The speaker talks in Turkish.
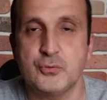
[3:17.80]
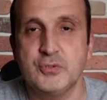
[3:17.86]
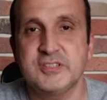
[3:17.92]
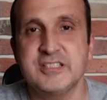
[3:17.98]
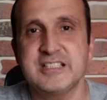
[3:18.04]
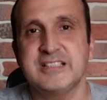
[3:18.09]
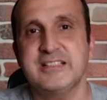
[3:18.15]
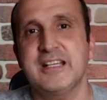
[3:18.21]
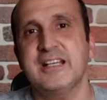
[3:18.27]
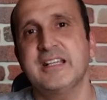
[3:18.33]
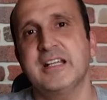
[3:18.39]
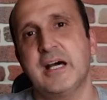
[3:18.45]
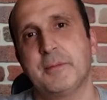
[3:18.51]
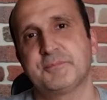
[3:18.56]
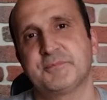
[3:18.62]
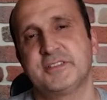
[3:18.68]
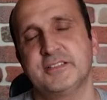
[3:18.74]
üreticiler ne
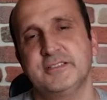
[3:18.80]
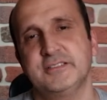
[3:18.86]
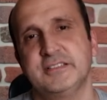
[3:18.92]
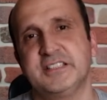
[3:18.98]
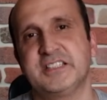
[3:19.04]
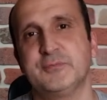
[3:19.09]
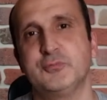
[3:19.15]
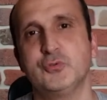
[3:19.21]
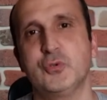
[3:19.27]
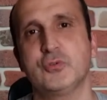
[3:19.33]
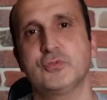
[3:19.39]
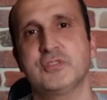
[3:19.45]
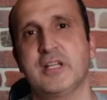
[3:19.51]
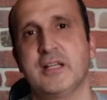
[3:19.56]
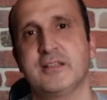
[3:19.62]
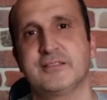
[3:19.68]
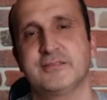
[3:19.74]
yaptı?
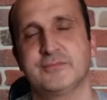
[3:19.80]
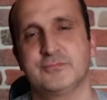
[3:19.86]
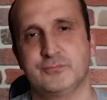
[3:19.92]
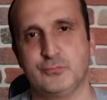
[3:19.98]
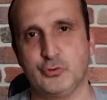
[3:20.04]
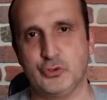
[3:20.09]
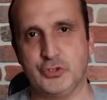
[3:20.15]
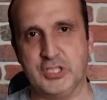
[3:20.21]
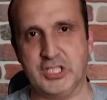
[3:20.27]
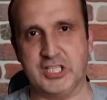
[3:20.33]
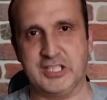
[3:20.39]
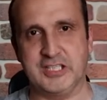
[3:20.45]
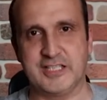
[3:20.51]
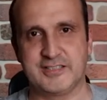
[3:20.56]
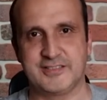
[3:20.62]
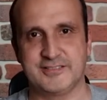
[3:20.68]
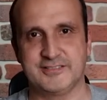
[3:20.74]
2010'dan bugüne
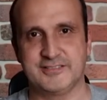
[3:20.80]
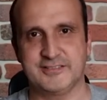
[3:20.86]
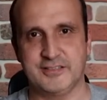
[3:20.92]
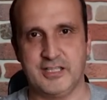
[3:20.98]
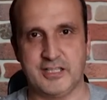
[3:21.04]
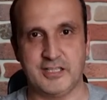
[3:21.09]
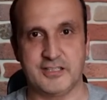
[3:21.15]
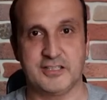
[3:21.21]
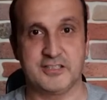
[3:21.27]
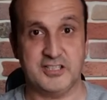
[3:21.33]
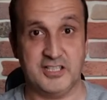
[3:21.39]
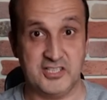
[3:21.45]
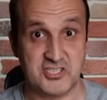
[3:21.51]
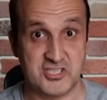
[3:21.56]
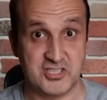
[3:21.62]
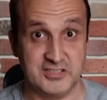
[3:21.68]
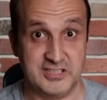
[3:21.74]
kadar aradan
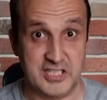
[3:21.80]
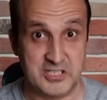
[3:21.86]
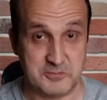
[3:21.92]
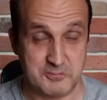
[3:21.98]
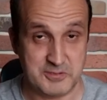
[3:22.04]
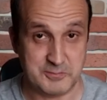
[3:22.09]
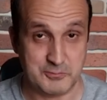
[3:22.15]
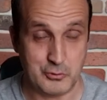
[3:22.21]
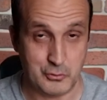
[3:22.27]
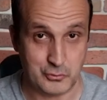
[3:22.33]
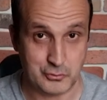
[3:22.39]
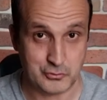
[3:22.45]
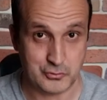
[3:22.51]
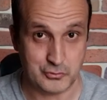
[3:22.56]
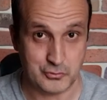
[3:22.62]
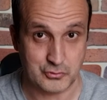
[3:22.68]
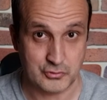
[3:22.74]
kaç yıl geçmiş
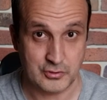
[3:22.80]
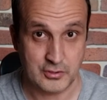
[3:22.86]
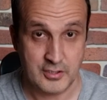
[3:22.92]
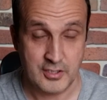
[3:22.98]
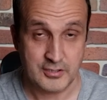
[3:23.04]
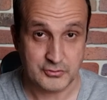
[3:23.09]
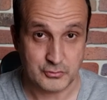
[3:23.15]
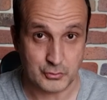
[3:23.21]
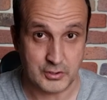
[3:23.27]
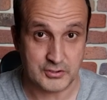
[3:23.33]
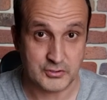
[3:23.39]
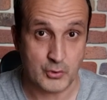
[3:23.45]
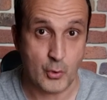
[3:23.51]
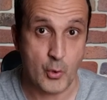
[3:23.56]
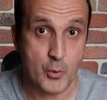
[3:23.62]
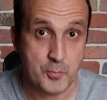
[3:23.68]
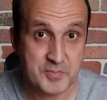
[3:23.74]
görüyorsunuz. Şu anda
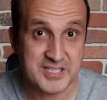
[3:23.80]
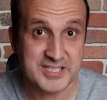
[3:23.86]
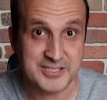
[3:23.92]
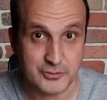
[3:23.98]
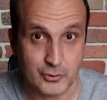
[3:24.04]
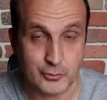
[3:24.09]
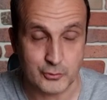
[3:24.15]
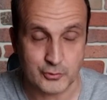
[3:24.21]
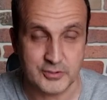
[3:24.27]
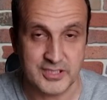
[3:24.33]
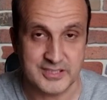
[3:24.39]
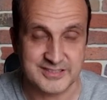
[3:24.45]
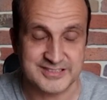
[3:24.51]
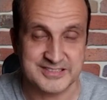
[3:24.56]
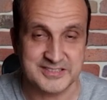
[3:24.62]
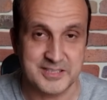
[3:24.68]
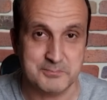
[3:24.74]
11 yıl oldu en
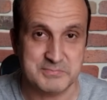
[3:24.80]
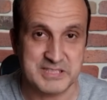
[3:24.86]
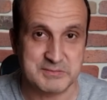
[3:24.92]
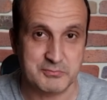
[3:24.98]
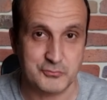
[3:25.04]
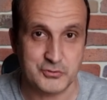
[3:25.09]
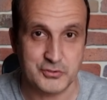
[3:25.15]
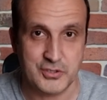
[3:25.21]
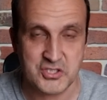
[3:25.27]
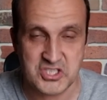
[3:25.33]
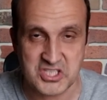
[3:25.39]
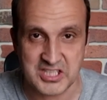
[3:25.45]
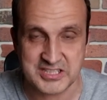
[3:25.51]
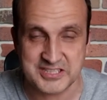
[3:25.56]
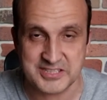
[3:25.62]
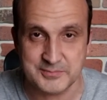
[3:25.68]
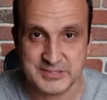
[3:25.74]
azından biz bu videoyu
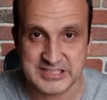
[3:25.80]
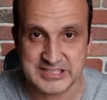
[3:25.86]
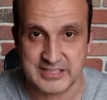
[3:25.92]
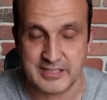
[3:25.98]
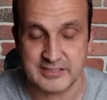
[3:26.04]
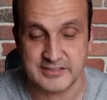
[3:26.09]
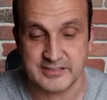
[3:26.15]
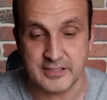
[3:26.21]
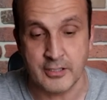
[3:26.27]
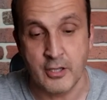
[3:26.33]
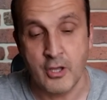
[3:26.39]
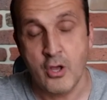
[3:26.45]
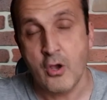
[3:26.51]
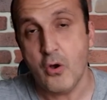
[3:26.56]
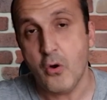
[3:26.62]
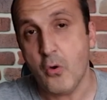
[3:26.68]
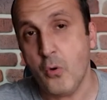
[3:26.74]
çektiğimiz tarihte.
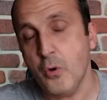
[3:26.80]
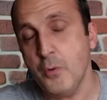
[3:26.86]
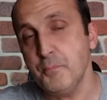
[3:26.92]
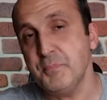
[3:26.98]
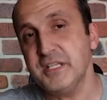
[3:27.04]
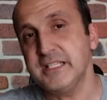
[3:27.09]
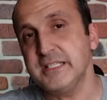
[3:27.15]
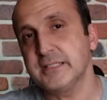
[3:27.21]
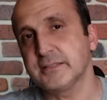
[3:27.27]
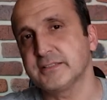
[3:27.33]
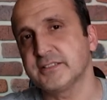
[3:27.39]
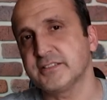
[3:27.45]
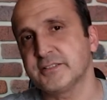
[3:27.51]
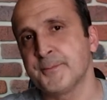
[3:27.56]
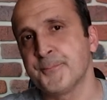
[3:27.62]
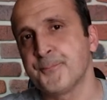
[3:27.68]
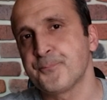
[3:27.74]
11
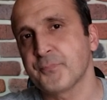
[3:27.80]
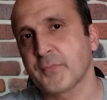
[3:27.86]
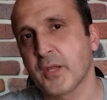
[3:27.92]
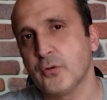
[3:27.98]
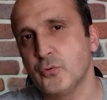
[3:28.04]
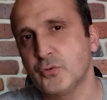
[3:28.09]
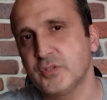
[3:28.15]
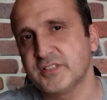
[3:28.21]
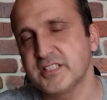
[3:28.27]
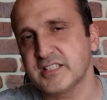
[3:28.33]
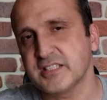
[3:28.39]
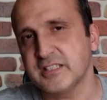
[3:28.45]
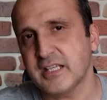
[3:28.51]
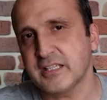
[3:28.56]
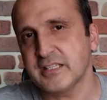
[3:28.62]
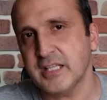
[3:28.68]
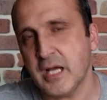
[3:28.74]
yıldır
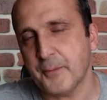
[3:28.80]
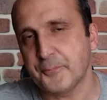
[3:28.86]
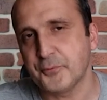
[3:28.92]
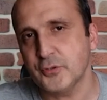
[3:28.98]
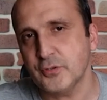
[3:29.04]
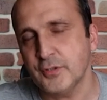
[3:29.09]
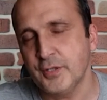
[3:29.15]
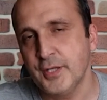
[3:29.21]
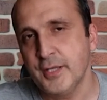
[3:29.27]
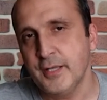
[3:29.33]
üreticiler ne yapıyor?